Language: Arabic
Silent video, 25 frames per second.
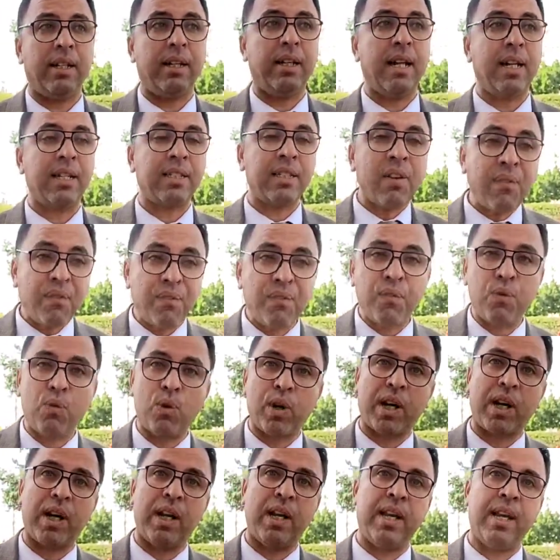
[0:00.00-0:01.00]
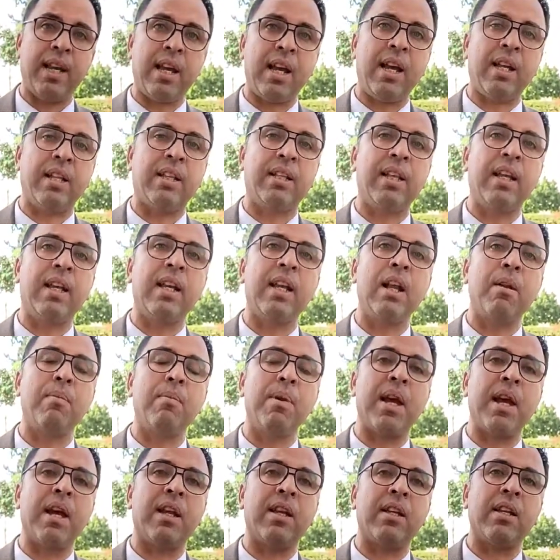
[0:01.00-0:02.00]
نلتف وراء الهيئات ديالنا
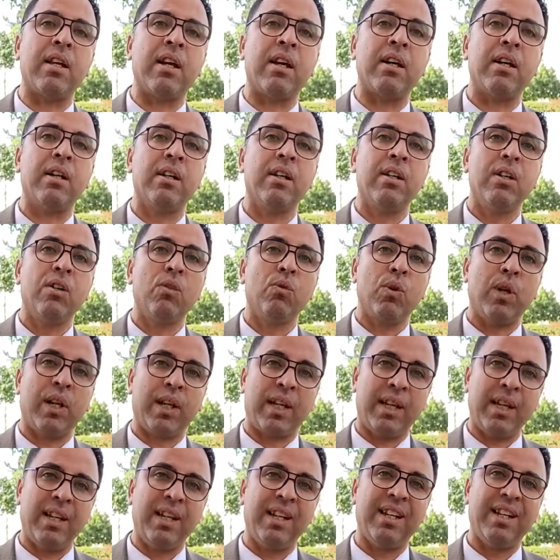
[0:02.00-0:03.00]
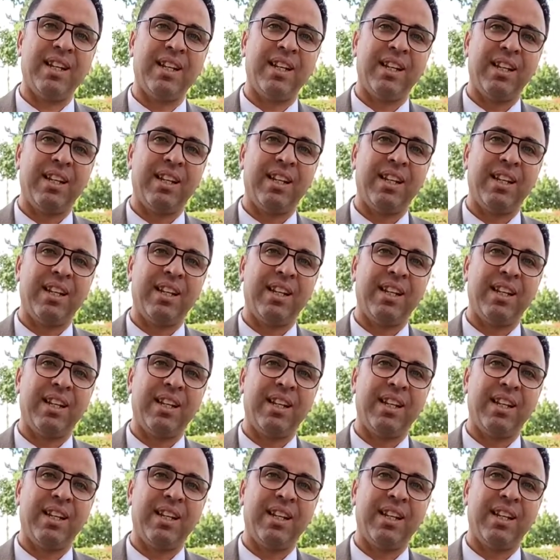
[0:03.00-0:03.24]
المهنيه ولكن